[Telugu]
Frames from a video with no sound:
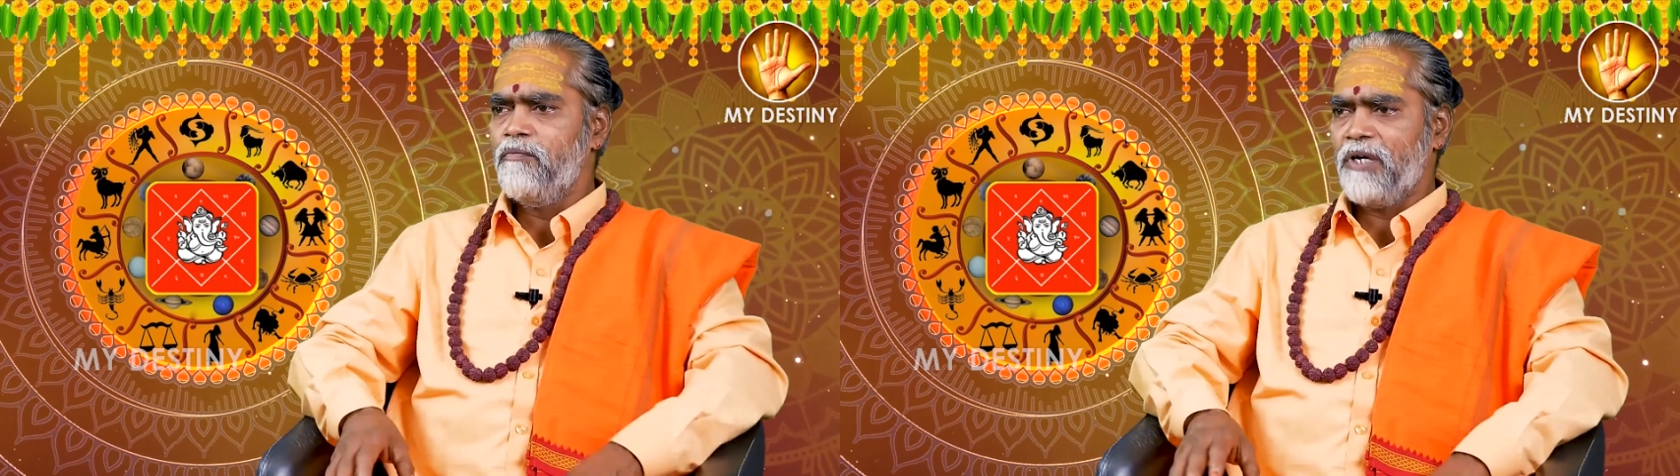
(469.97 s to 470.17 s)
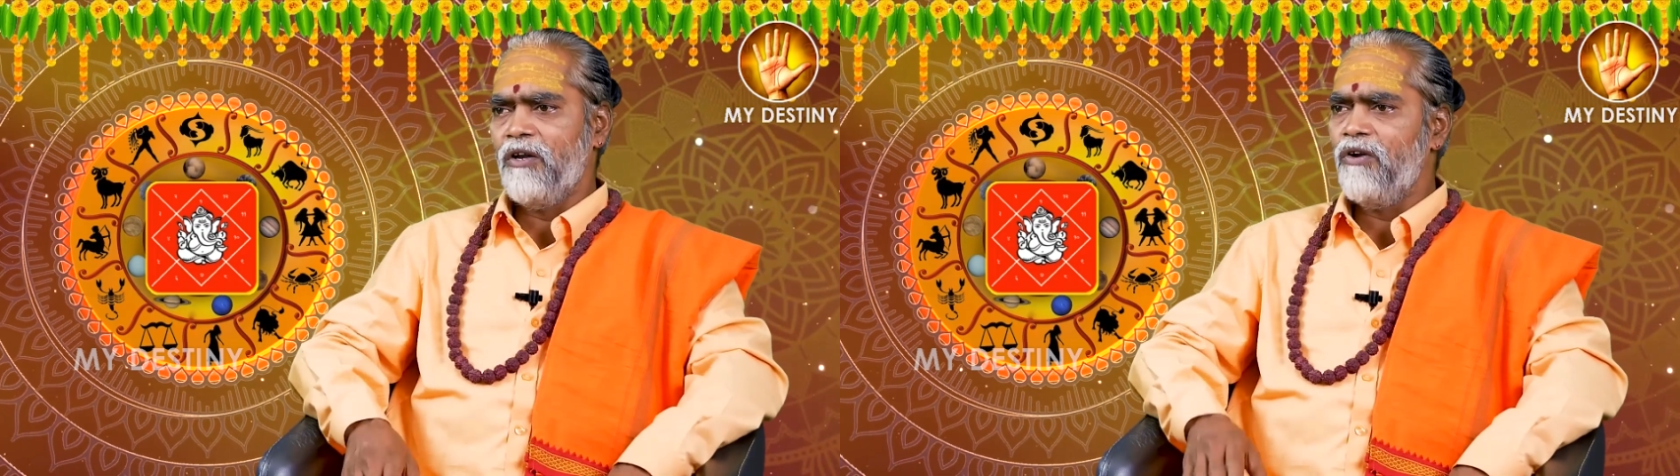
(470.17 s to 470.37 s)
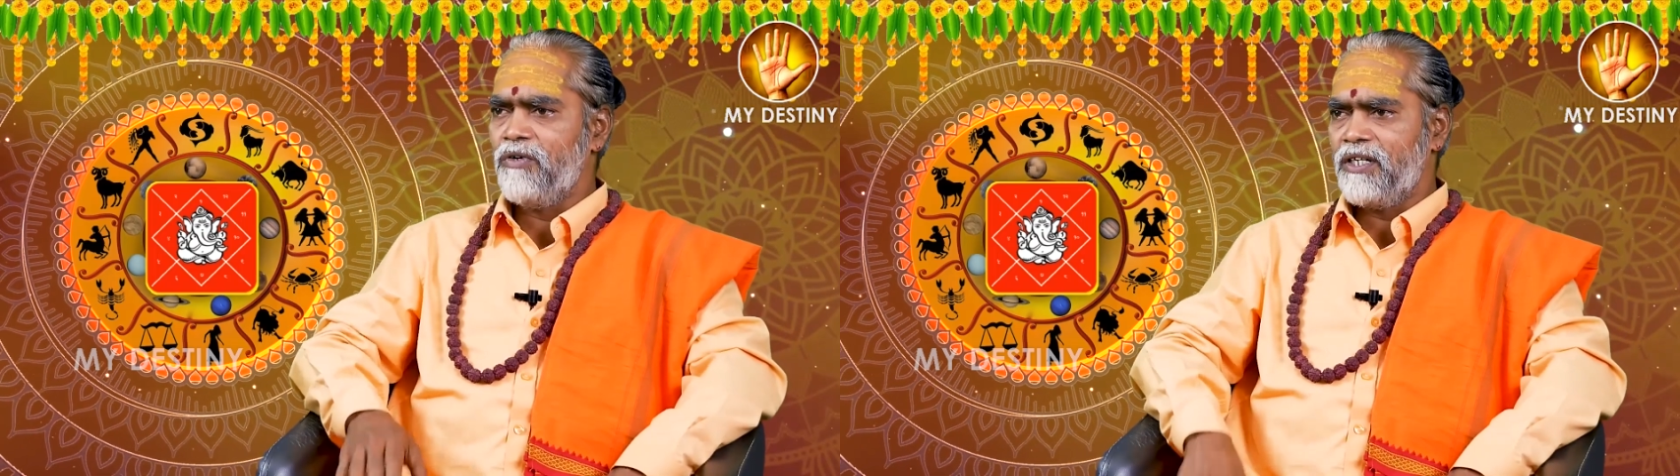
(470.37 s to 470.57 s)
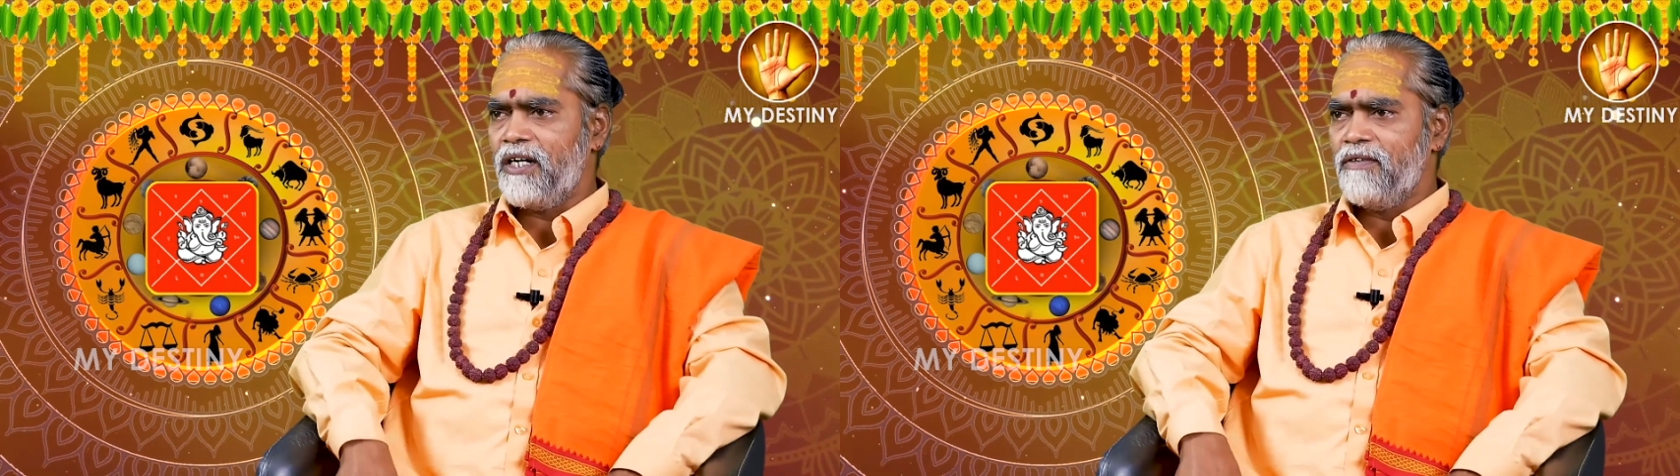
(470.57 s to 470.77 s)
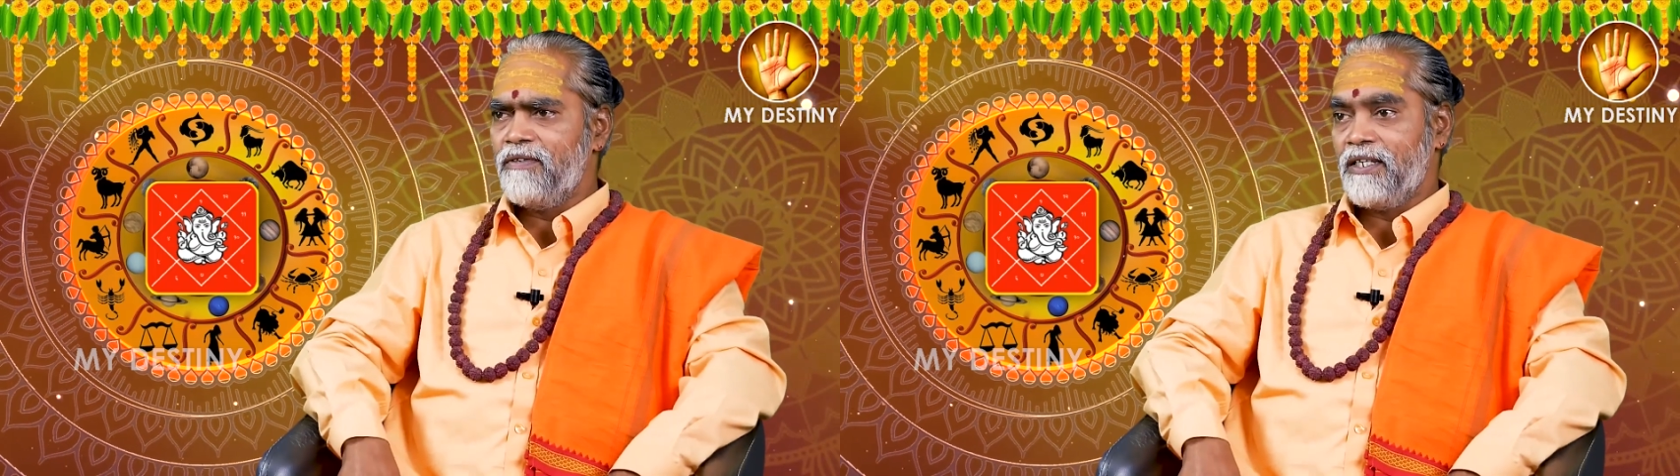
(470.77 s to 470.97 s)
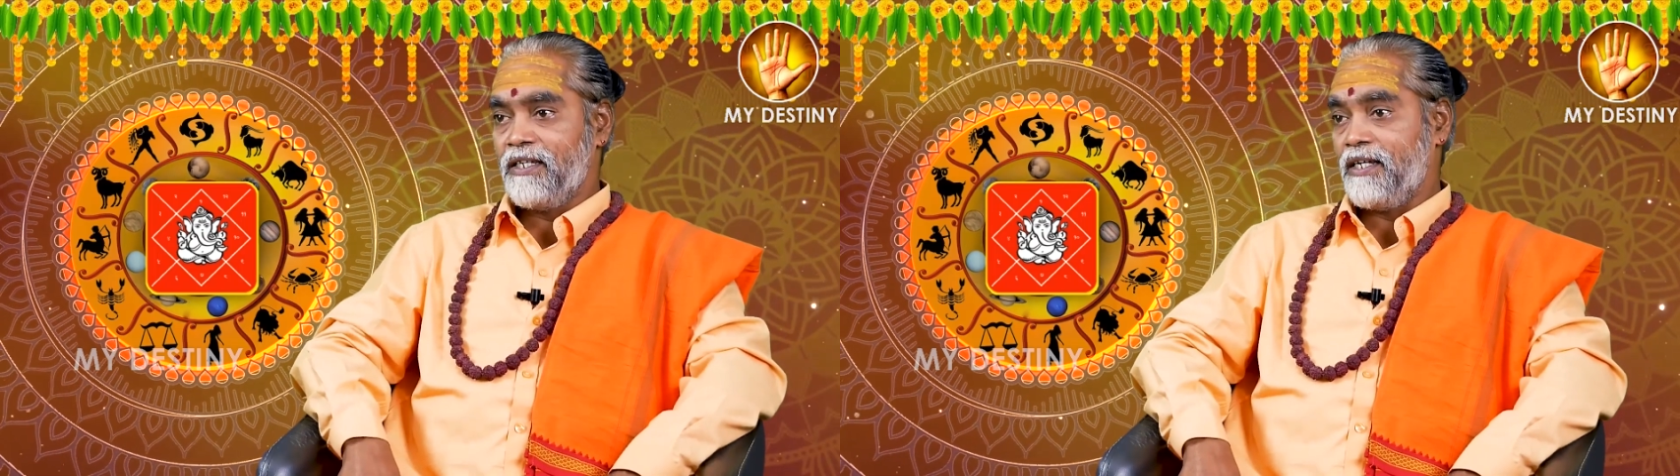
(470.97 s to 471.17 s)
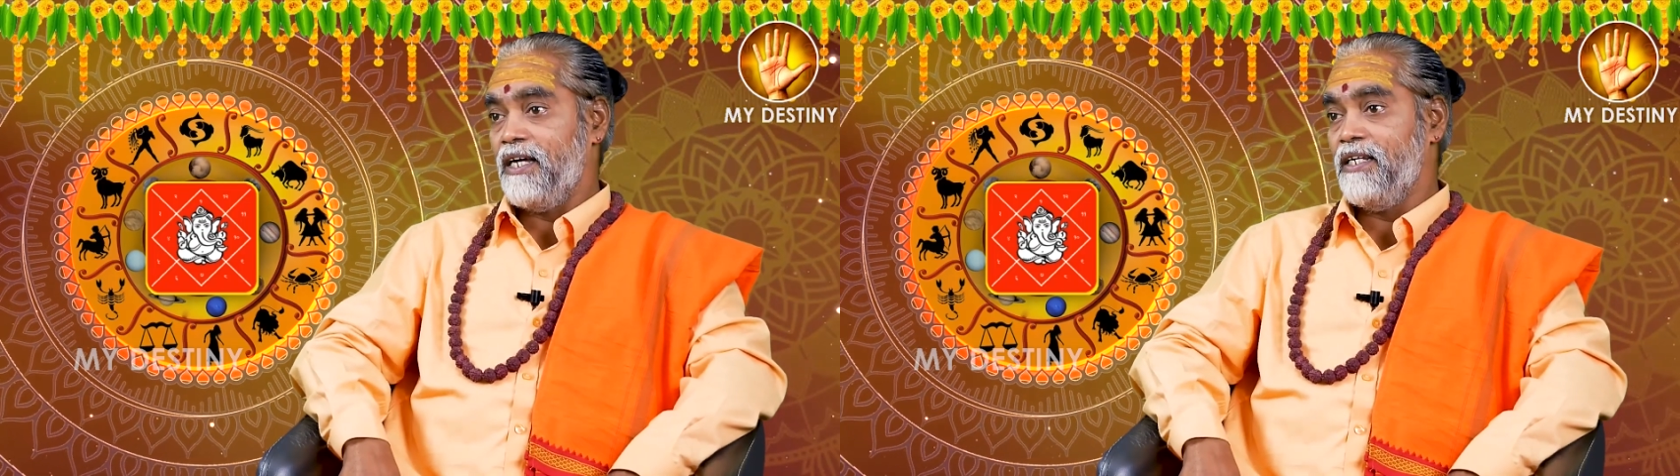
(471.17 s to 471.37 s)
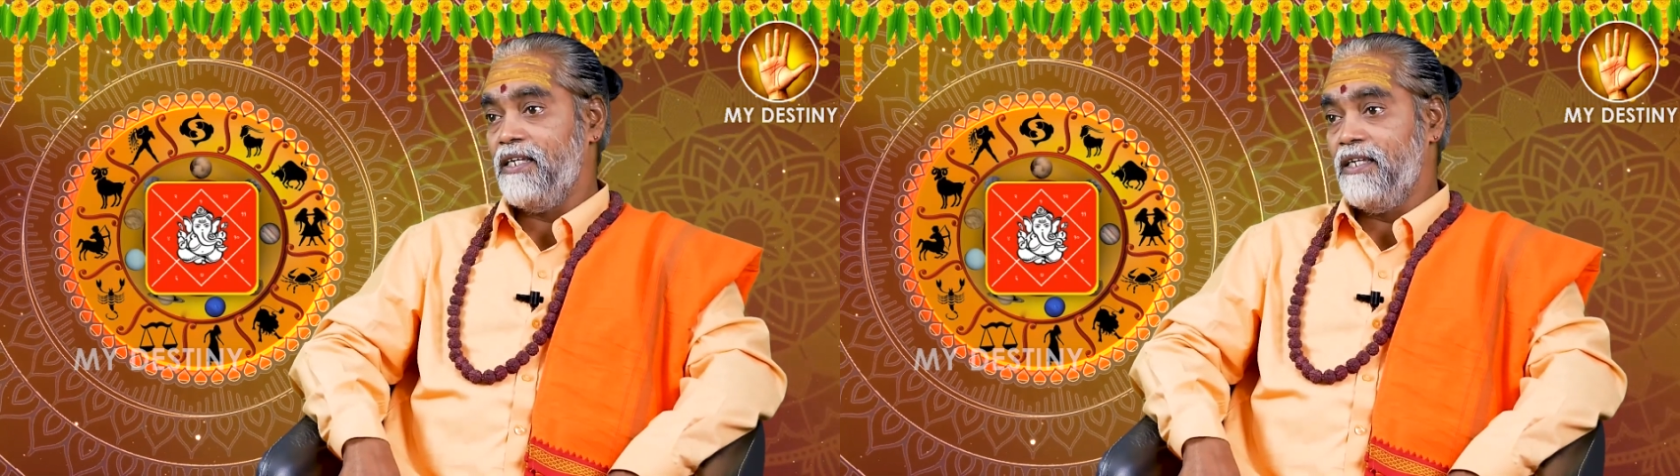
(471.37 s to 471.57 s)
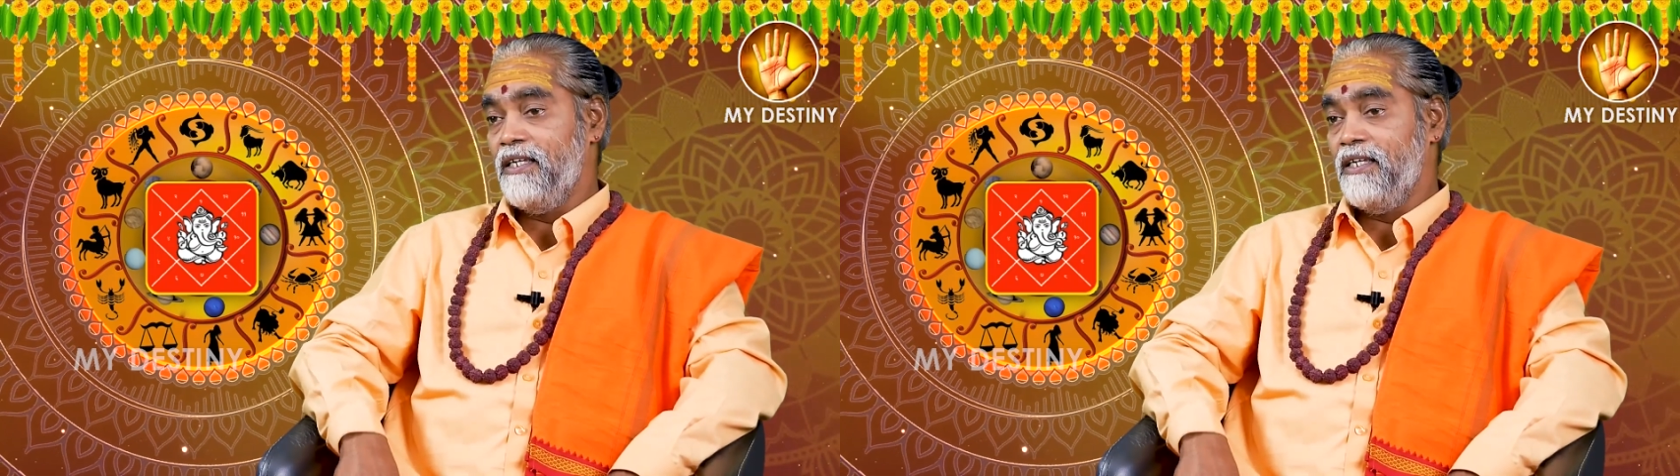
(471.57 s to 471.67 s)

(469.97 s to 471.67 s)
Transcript: పనిలో ఉంటాడు కానీ